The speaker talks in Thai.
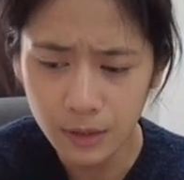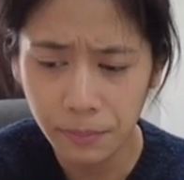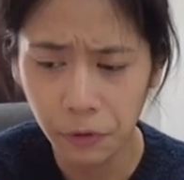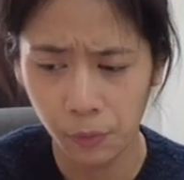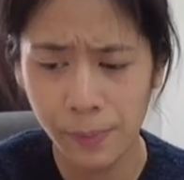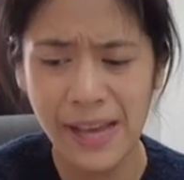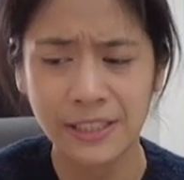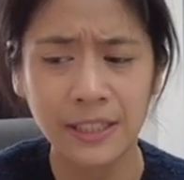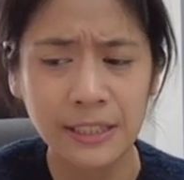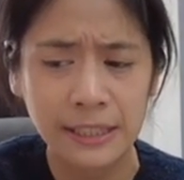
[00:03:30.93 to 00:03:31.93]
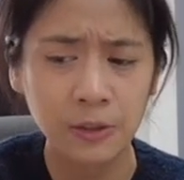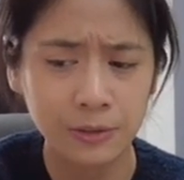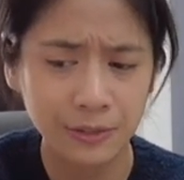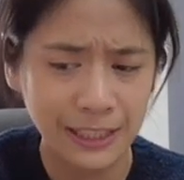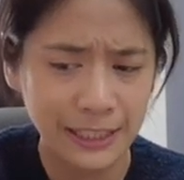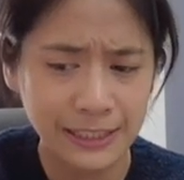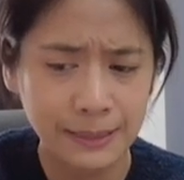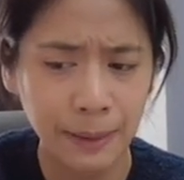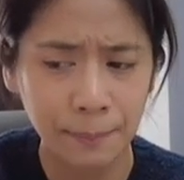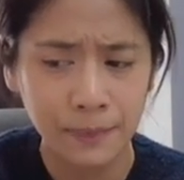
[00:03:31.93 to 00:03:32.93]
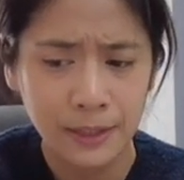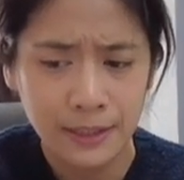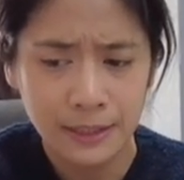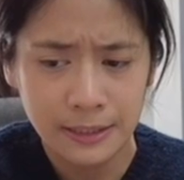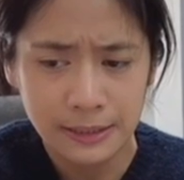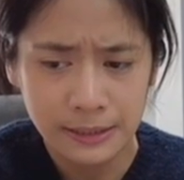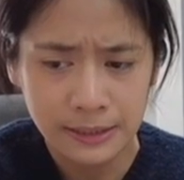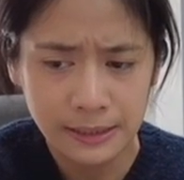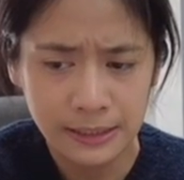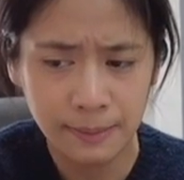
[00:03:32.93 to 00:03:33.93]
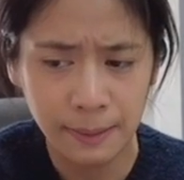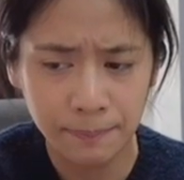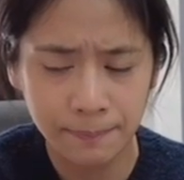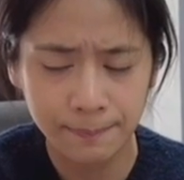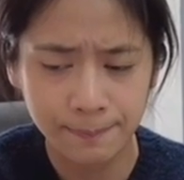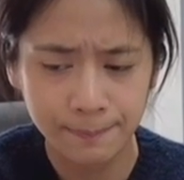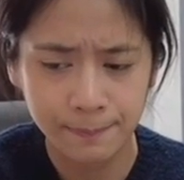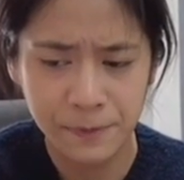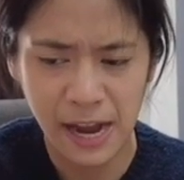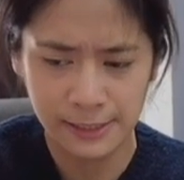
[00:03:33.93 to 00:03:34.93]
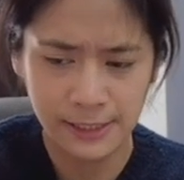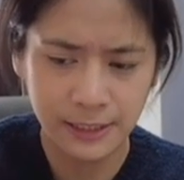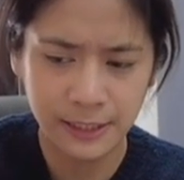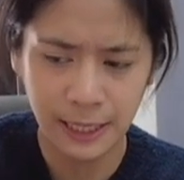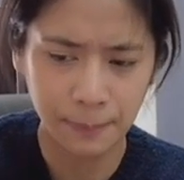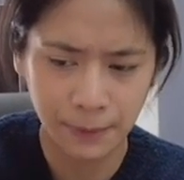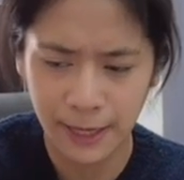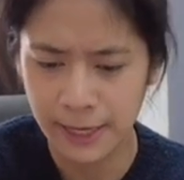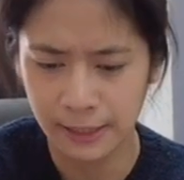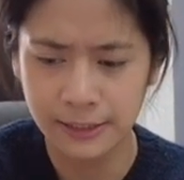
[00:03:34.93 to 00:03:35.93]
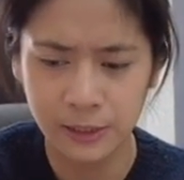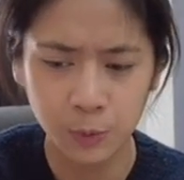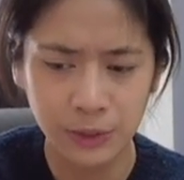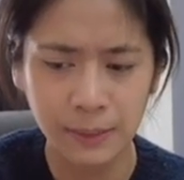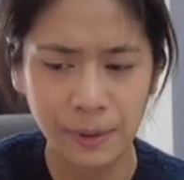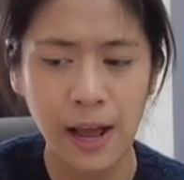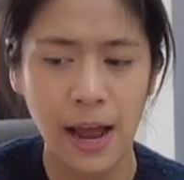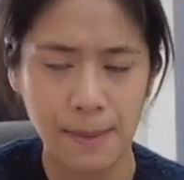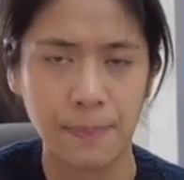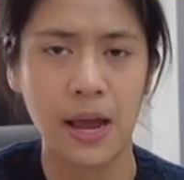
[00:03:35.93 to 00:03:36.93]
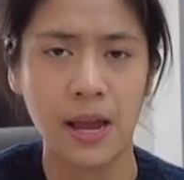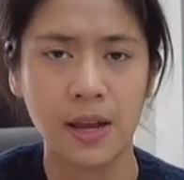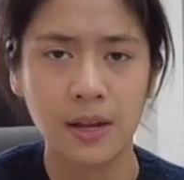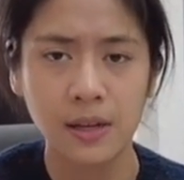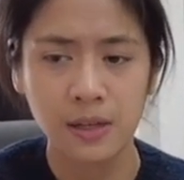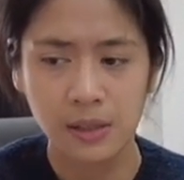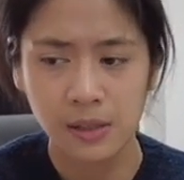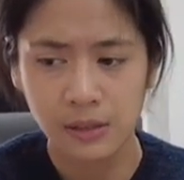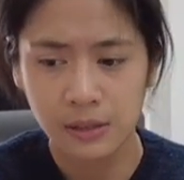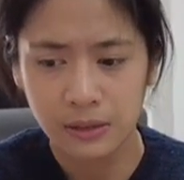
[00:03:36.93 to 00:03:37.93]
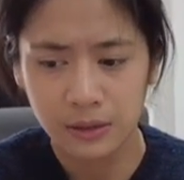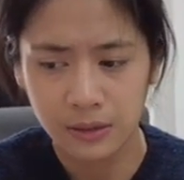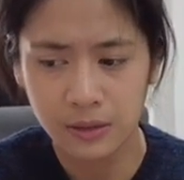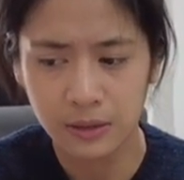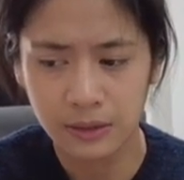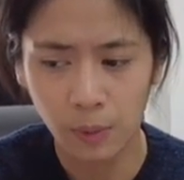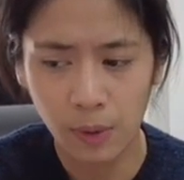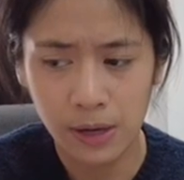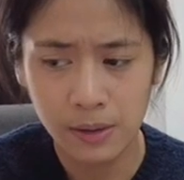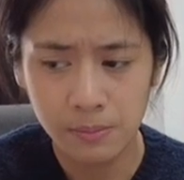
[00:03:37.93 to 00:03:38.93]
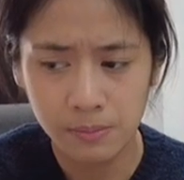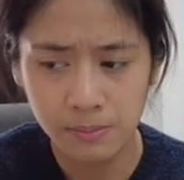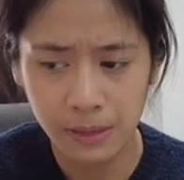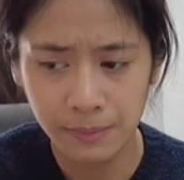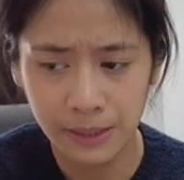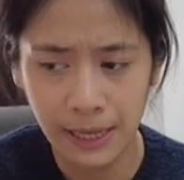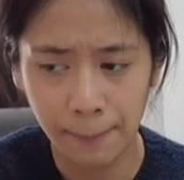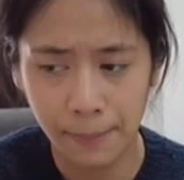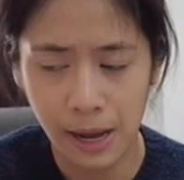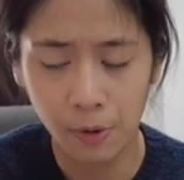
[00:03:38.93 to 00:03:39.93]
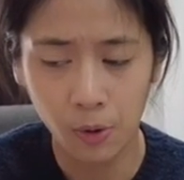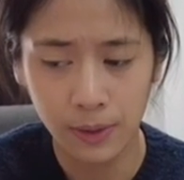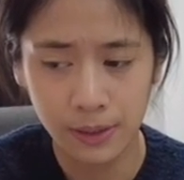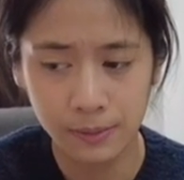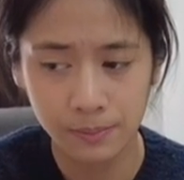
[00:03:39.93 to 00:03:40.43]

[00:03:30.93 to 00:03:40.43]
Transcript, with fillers: ปรากฏว่าแพชชั่นเรื่องดนตรีที่แบบที่แบบอยากที่จะเขียนเพลงอยากที่จะนู่นนี่มันหายไป เออแต่ว่ามันมันกลับมา เพราะว่า